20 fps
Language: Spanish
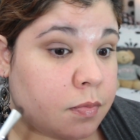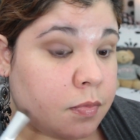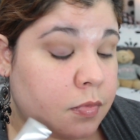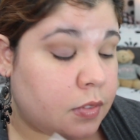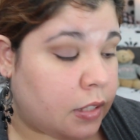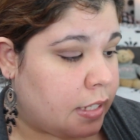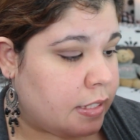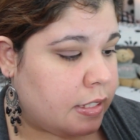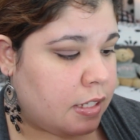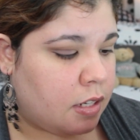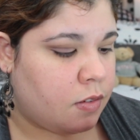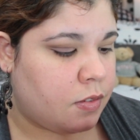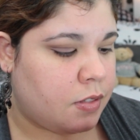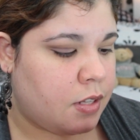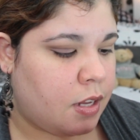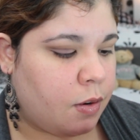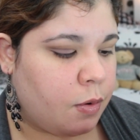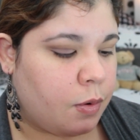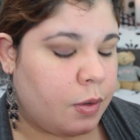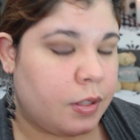Mm, casi no
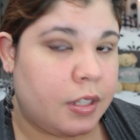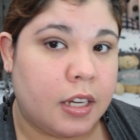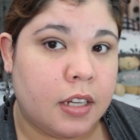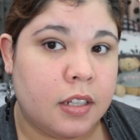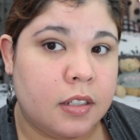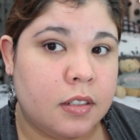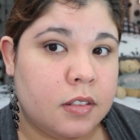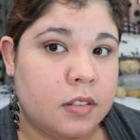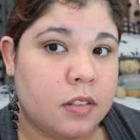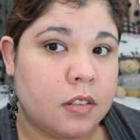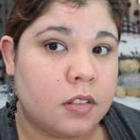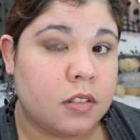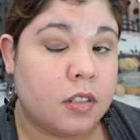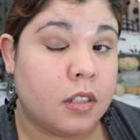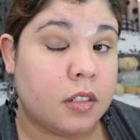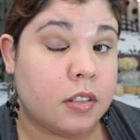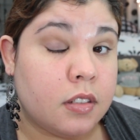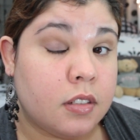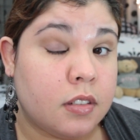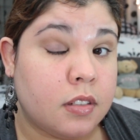se nota. No
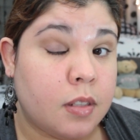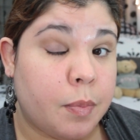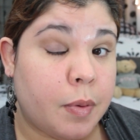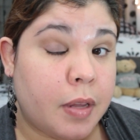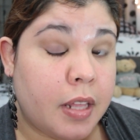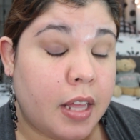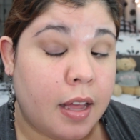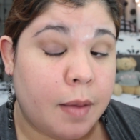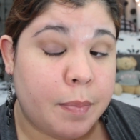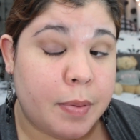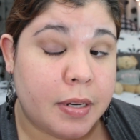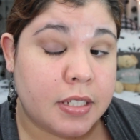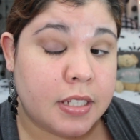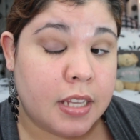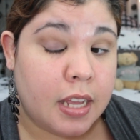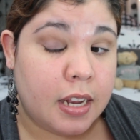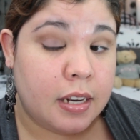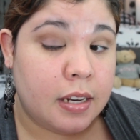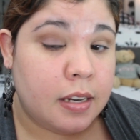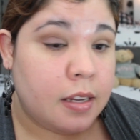sé si se puede
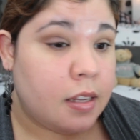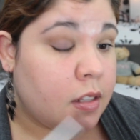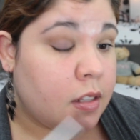apreciar